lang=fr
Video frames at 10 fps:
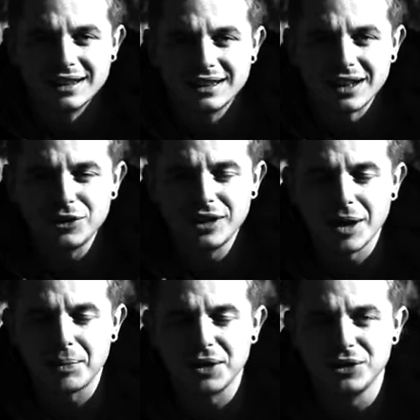Salut les
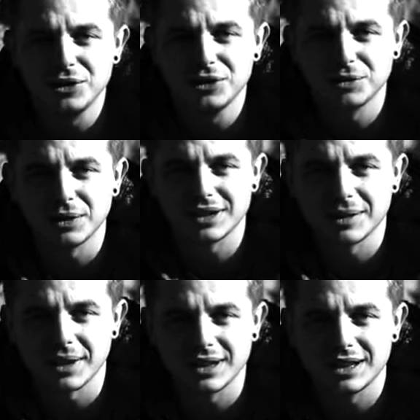Happy News, moi
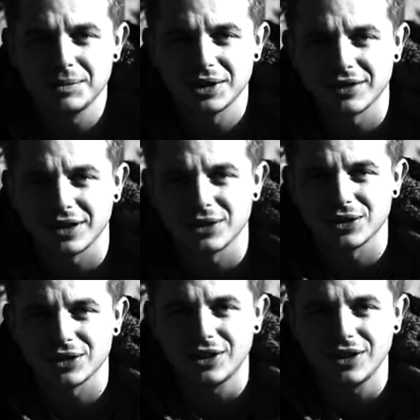c'est Maxime, j'ai
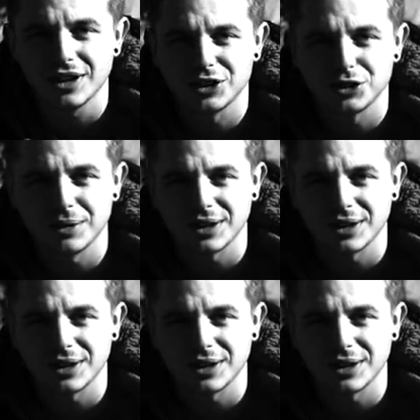22 ans et je suis